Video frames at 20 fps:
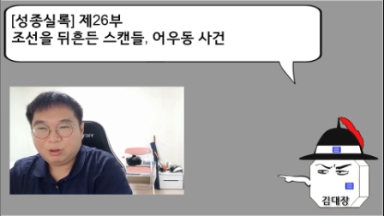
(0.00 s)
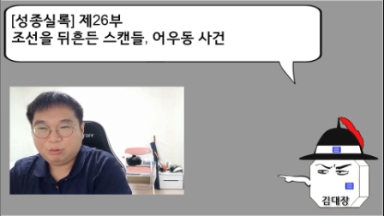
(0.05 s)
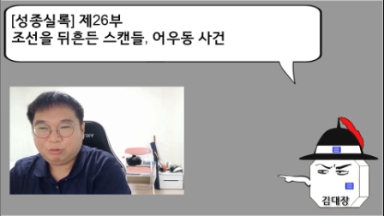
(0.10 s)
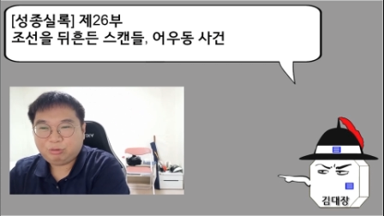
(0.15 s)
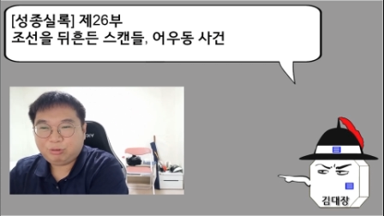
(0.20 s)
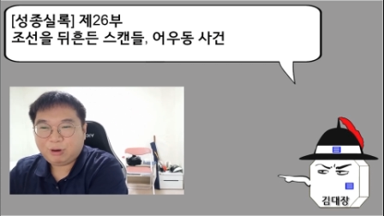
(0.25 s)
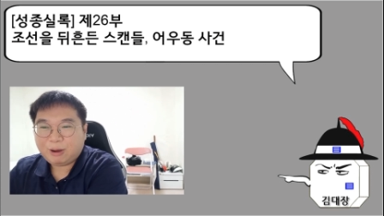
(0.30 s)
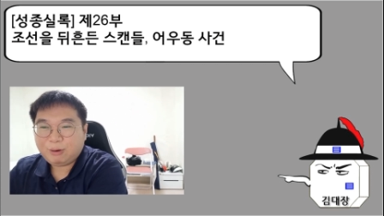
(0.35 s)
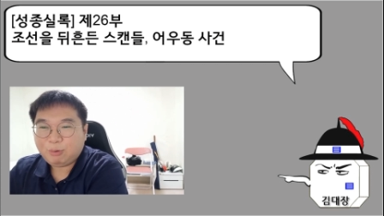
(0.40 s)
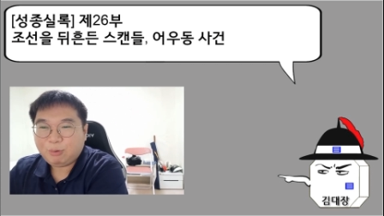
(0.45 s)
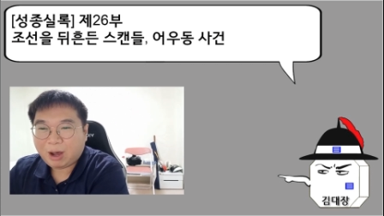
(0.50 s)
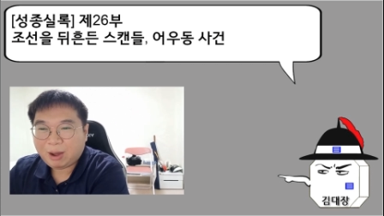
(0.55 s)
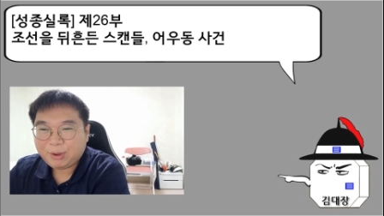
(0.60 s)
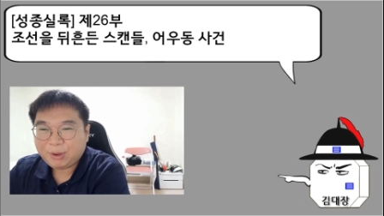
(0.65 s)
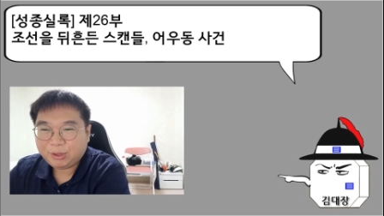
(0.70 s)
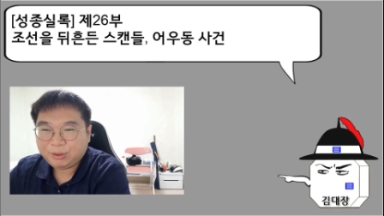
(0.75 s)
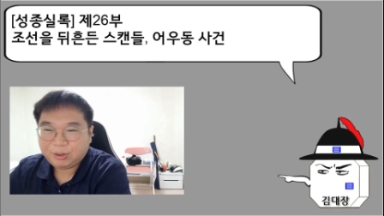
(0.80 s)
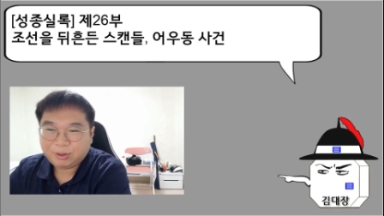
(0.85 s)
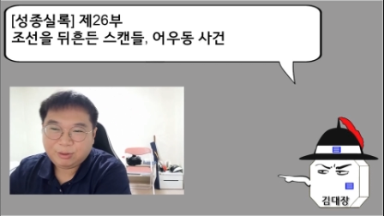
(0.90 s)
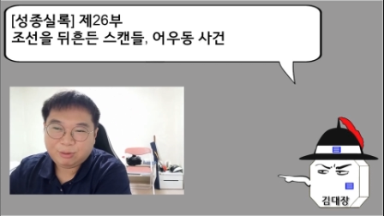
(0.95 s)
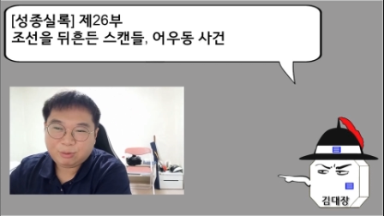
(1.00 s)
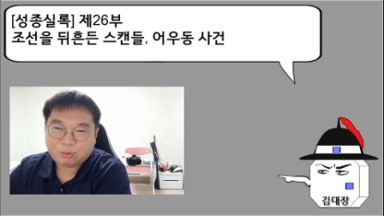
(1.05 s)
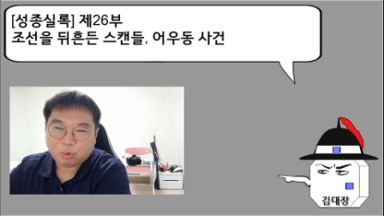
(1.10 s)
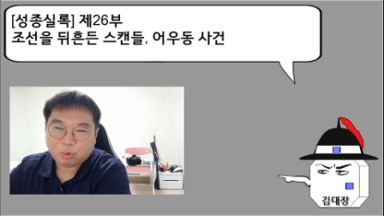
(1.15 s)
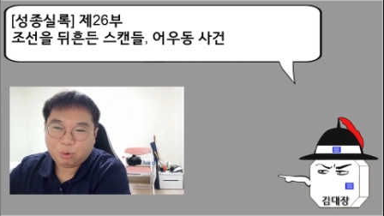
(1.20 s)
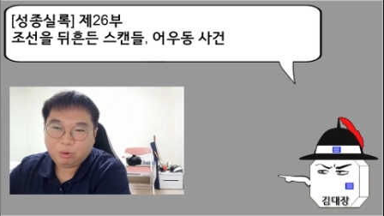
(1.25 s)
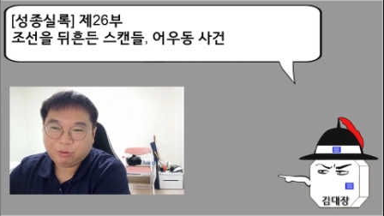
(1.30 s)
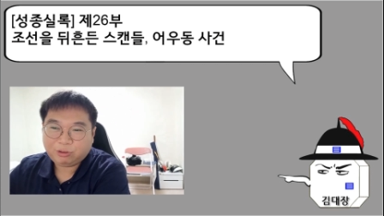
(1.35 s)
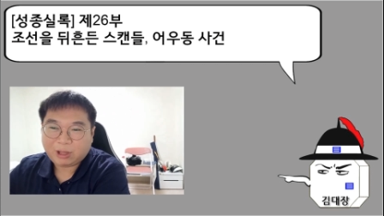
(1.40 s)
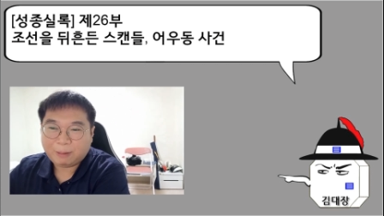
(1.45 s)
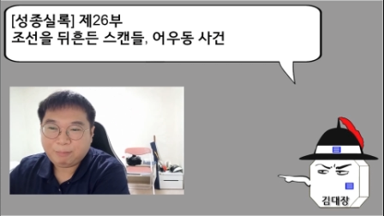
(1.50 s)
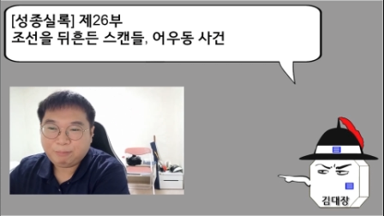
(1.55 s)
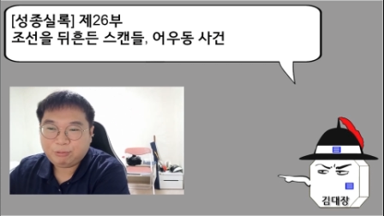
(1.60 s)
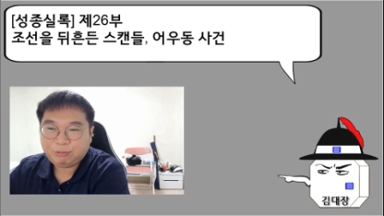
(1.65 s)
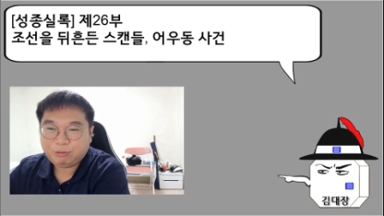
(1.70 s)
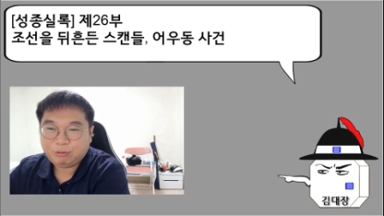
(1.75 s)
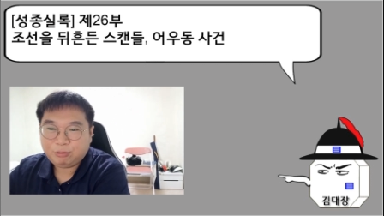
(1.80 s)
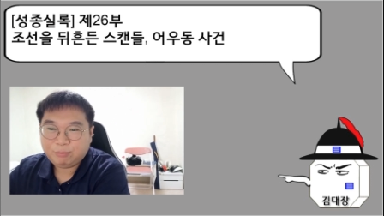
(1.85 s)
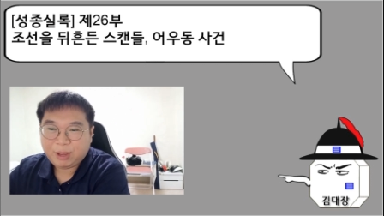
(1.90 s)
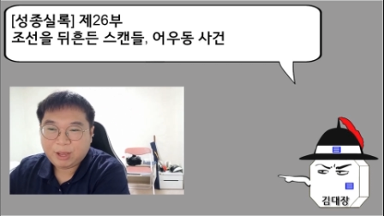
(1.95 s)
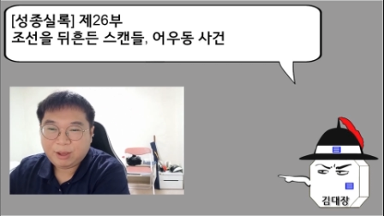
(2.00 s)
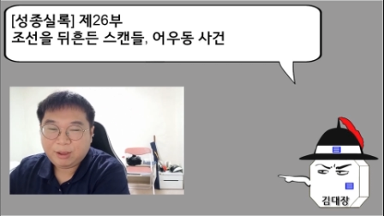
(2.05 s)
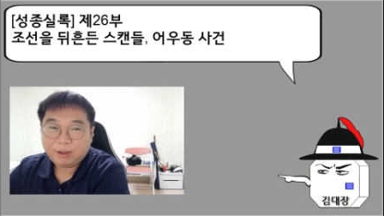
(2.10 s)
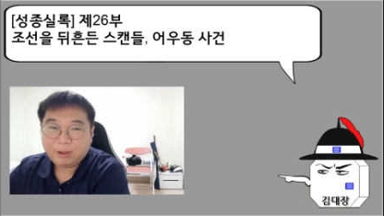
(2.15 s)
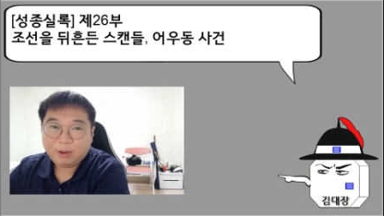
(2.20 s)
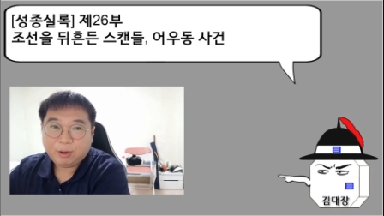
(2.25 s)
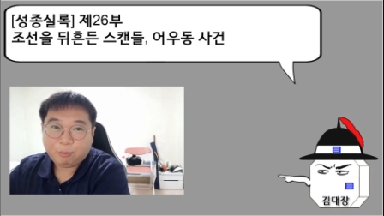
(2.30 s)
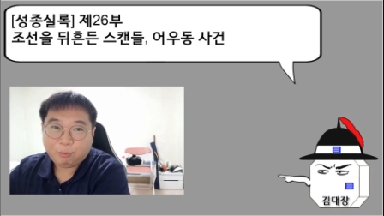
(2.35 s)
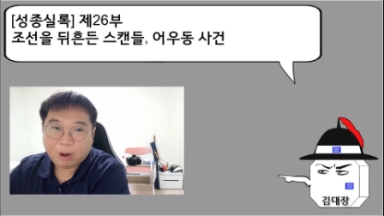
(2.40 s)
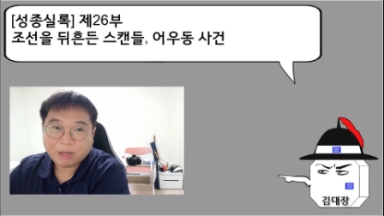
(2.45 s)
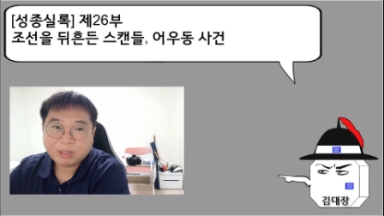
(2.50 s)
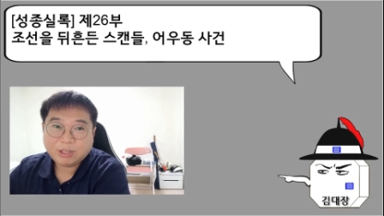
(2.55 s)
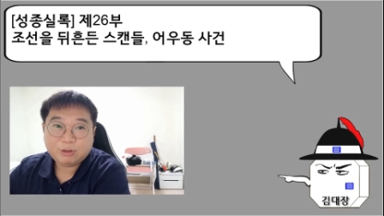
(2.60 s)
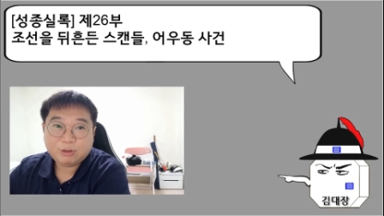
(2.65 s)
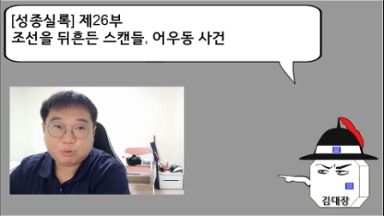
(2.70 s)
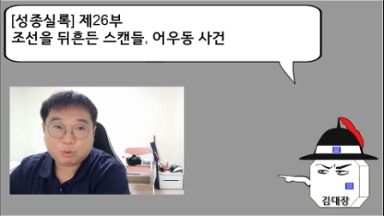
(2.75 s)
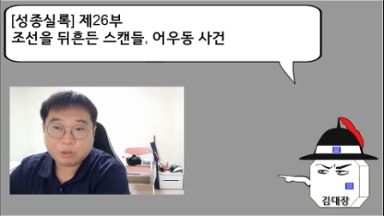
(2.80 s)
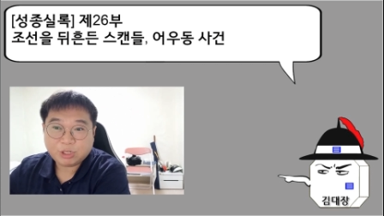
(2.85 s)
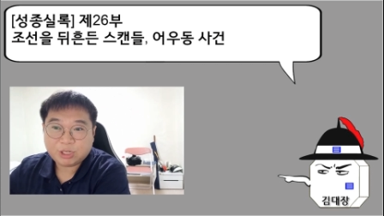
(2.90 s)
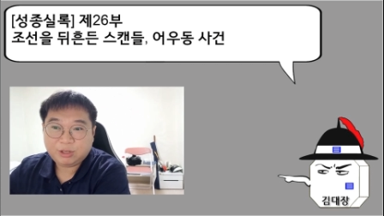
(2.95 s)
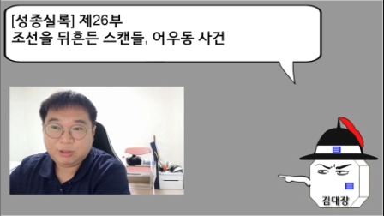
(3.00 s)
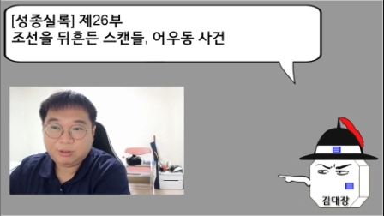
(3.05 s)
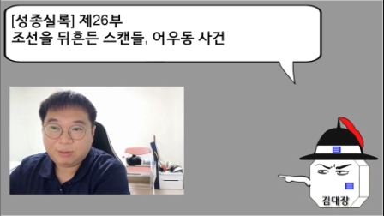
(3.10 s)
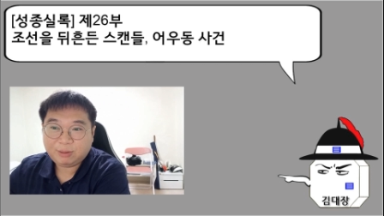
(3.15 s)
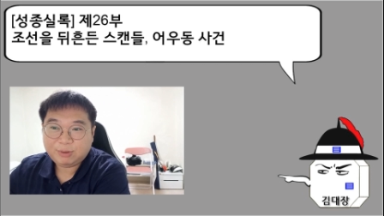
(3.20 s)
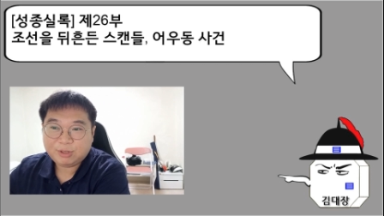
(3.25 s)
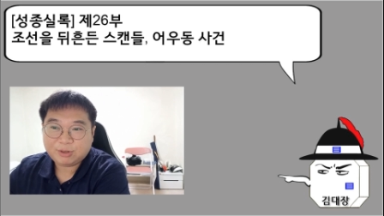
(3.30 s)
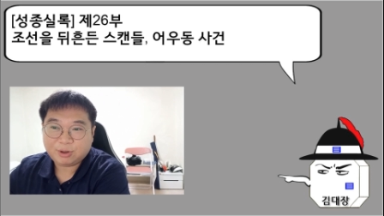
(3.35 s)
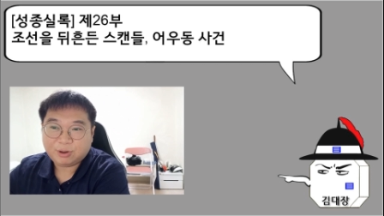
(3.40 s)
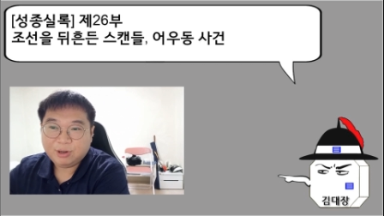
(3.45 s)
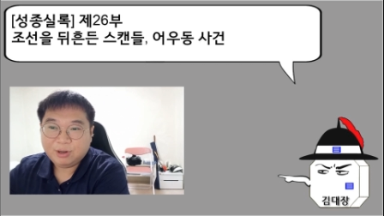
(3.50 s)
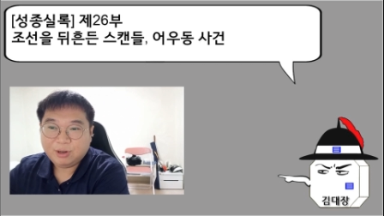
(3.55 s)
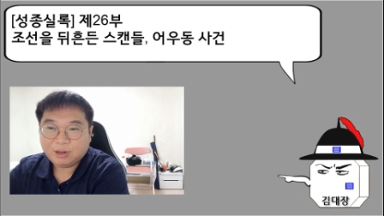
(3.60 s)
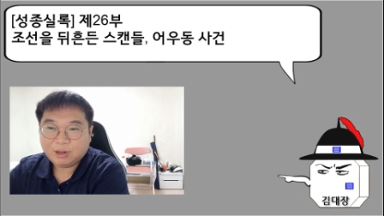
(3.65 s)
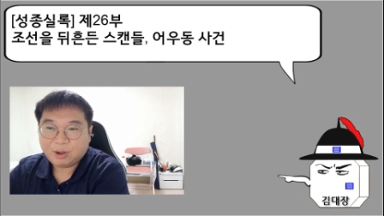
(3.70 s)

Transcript: 수라고 하면은 종 사품의 왕실 종친이 셈이죠.